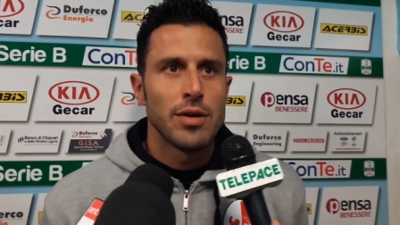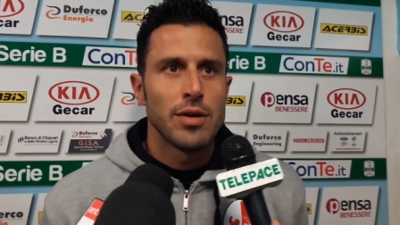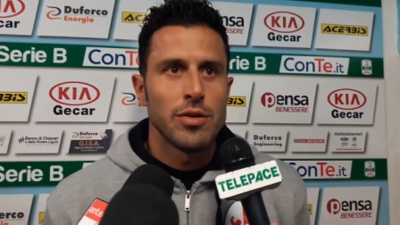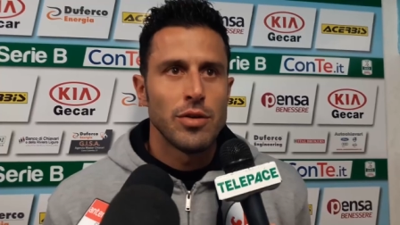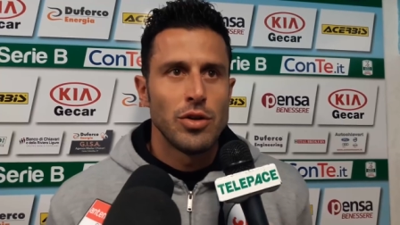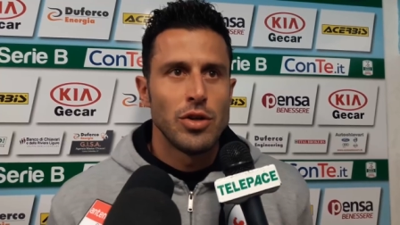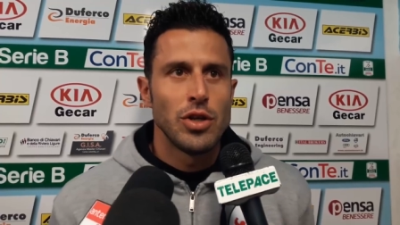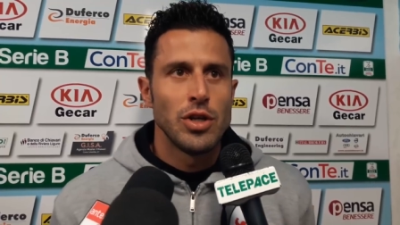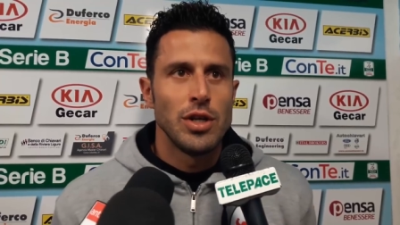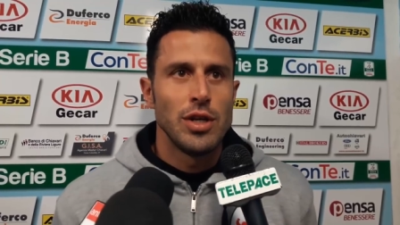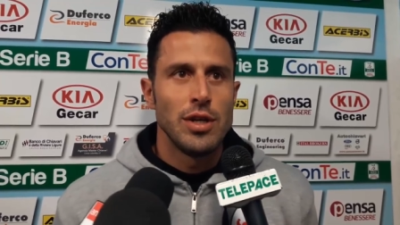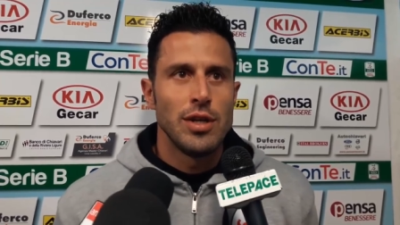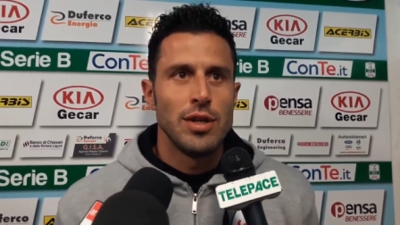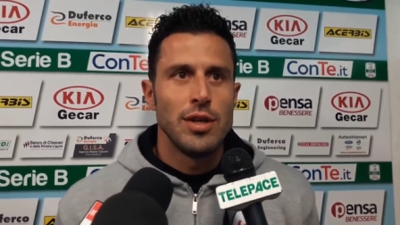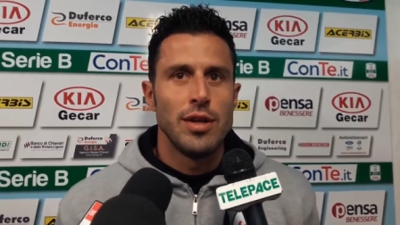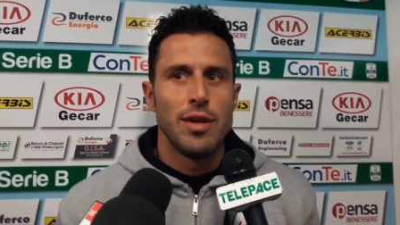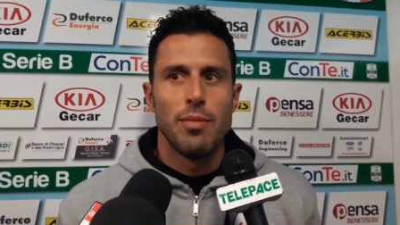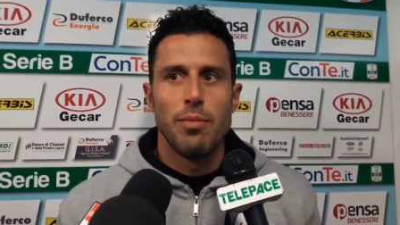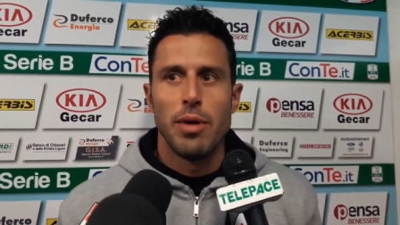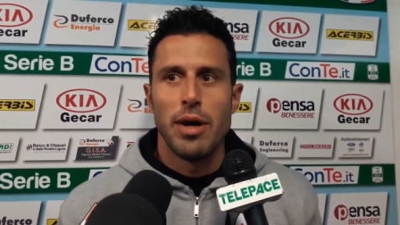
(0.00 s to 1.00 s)
Oggi
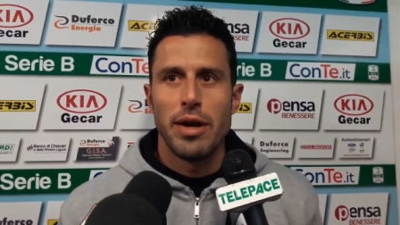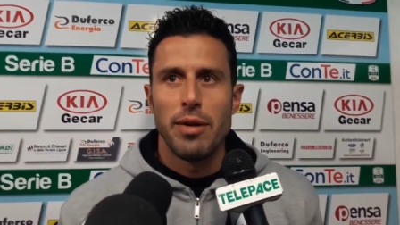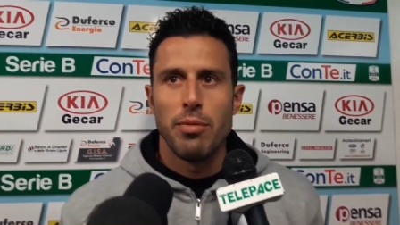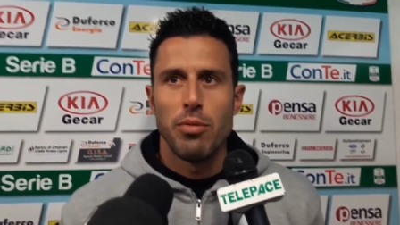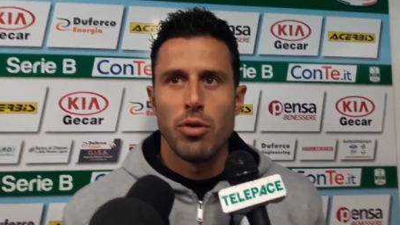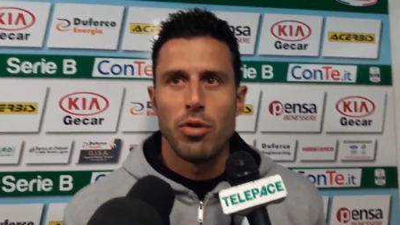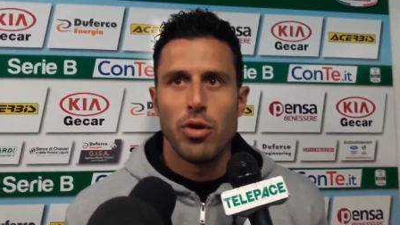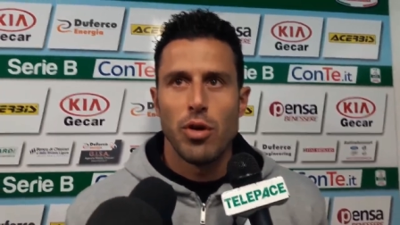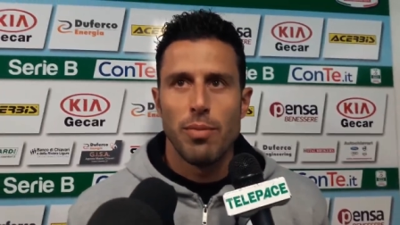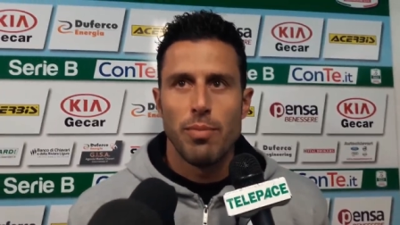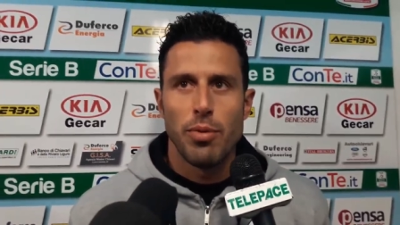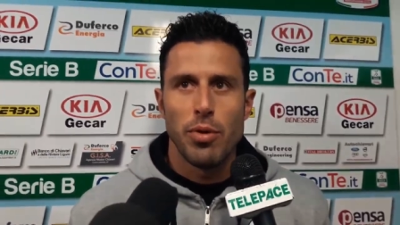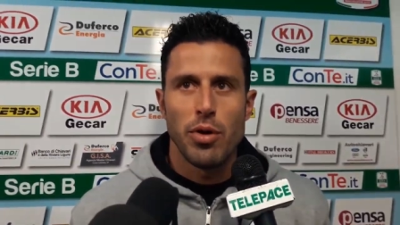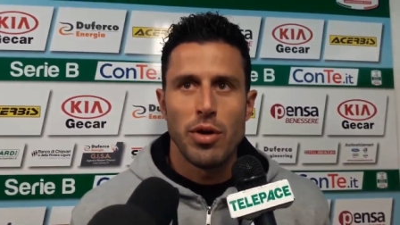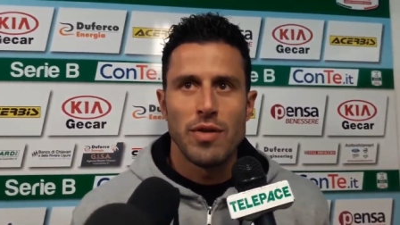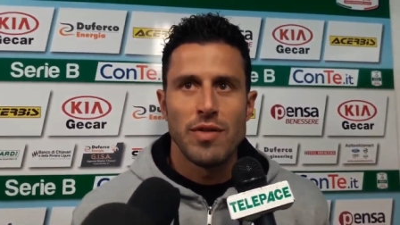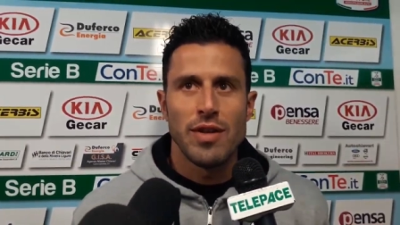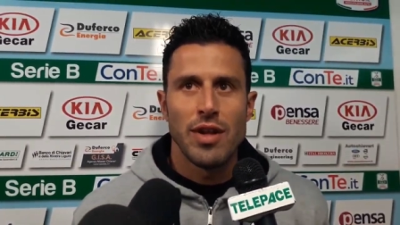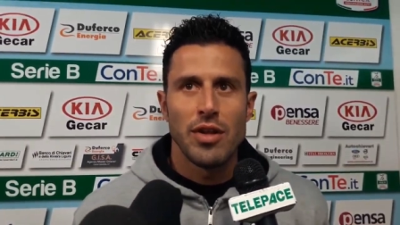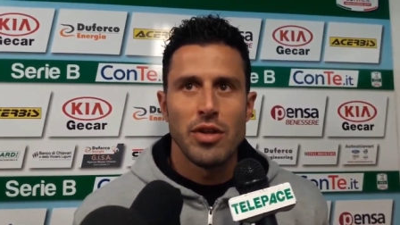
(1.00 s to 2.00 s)
il Bari purtroppo non
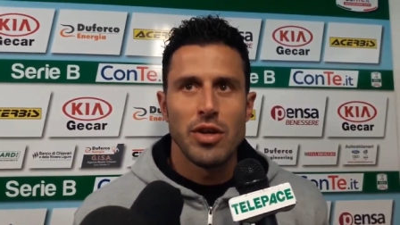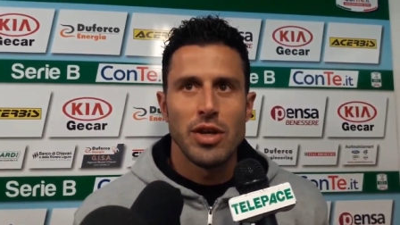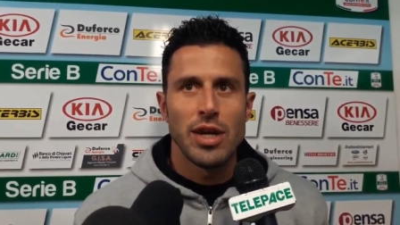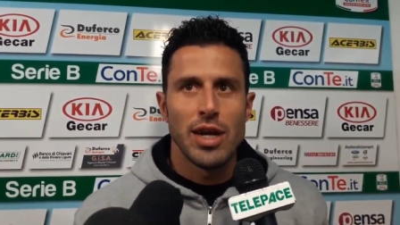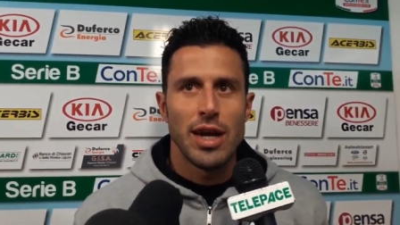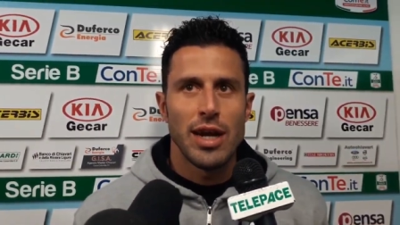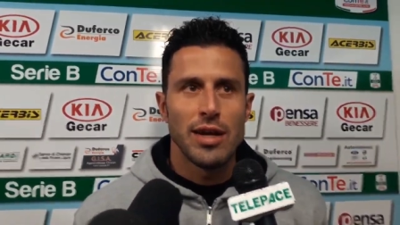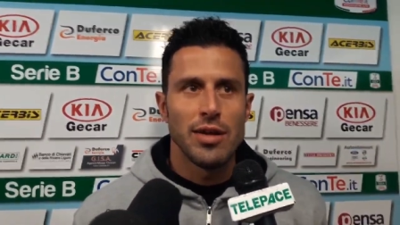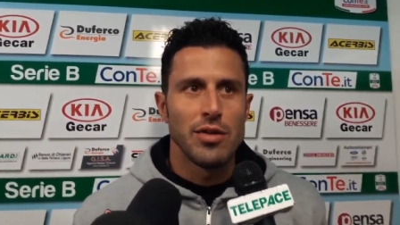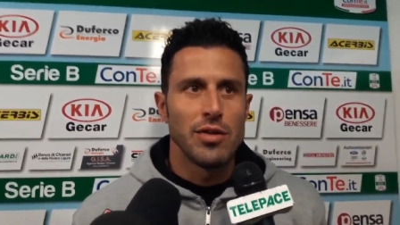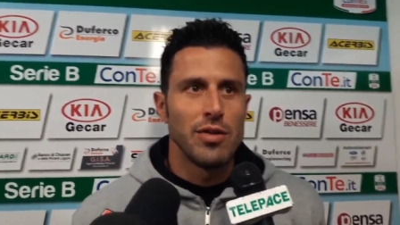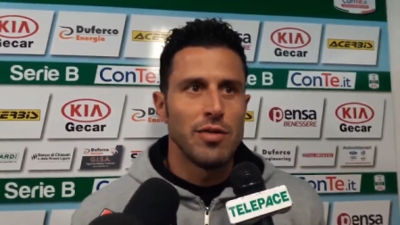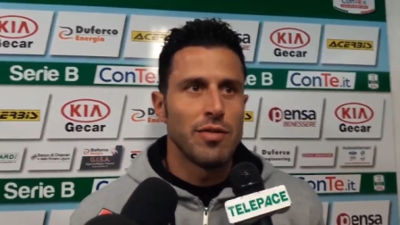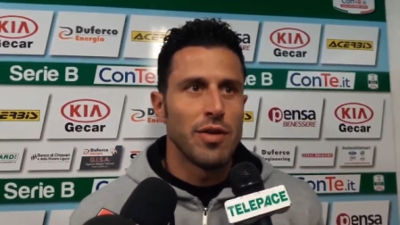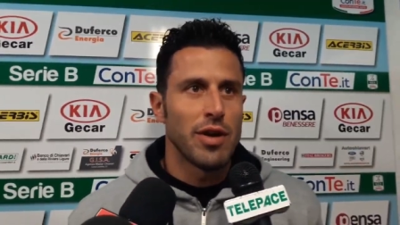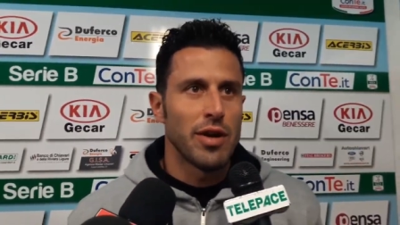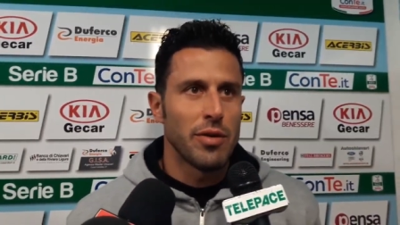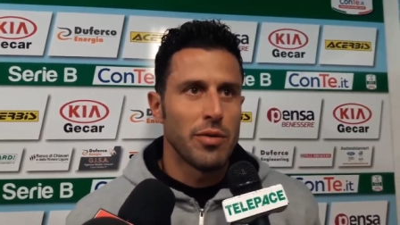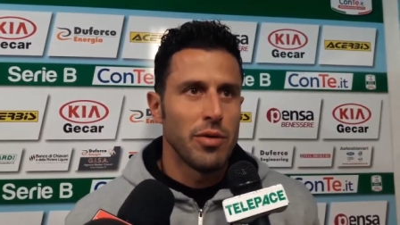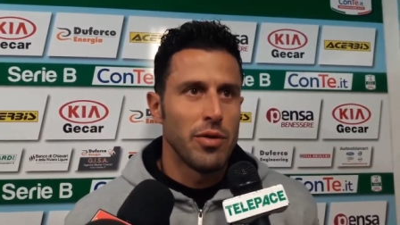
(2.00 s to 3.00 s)
è stato in grado di
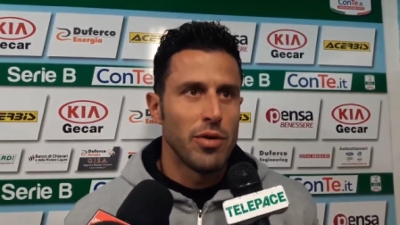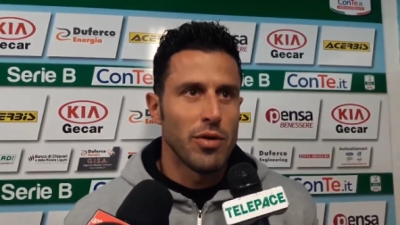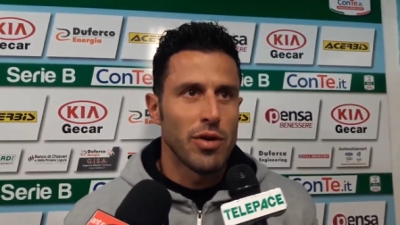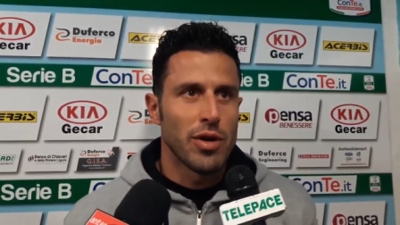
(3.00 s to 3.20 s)
fare quello